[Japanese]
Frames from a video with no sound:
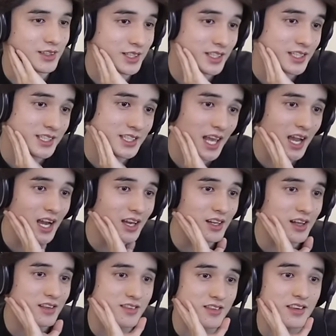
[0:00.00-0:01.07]
実際ある
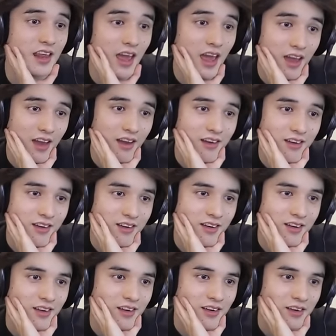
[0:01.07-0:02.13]
やついね
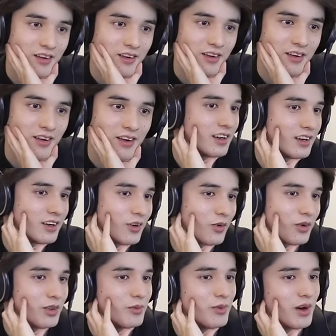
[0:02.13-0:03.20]

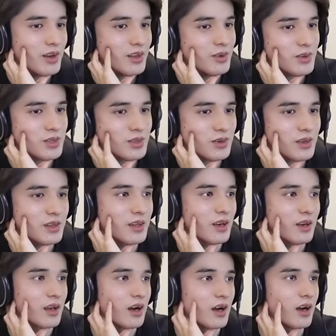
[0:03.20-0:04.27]
俺の周りにも一人いんだ
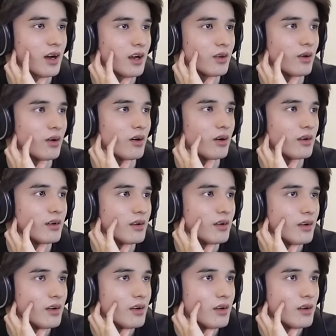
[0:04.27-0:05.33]
よな。あの、
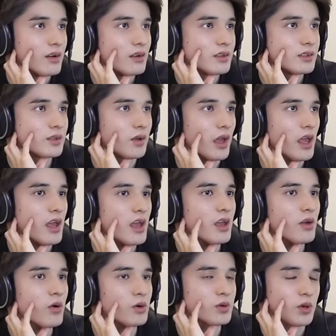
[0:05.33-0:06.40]
営
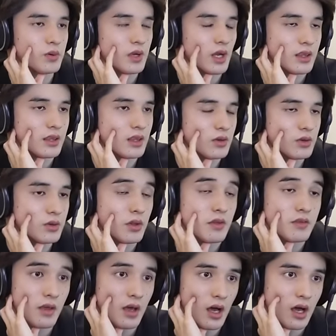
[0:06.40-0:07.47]
業職やってる人で
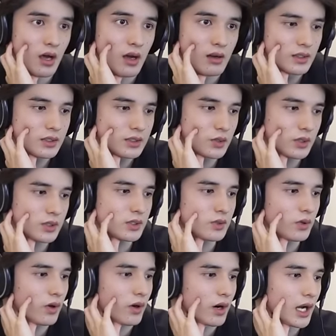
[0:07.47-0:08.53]
さ、そいつ
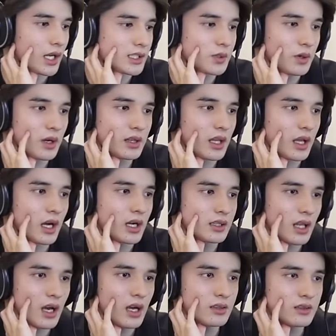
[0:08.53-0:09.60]
の足の裏って
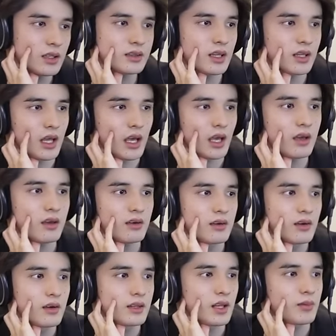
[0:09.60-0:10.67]
硬くなってね、
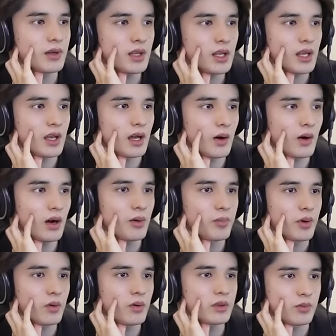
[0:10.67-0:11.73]
たまに皮が
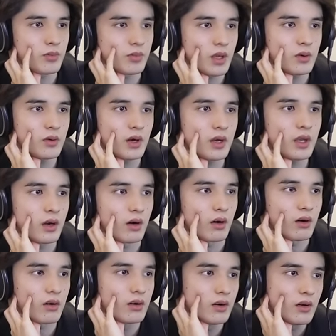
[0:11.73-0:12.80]
ベロンって抜けるわけ
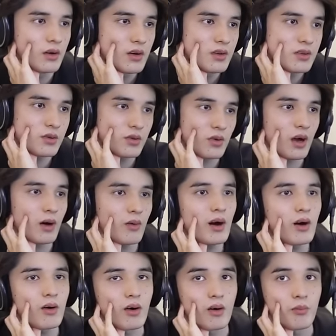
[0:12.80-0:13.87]
よ。その皮
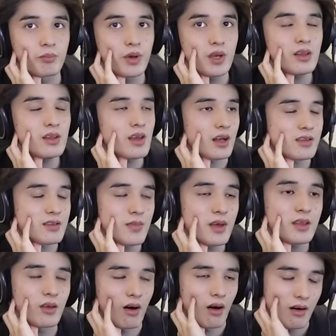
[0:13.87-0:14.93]
を瓶に集め
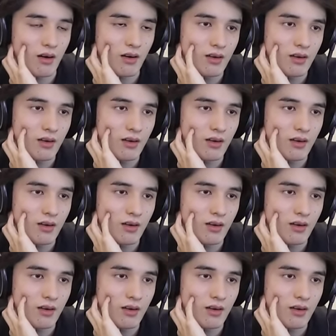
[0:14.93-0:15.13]
んの。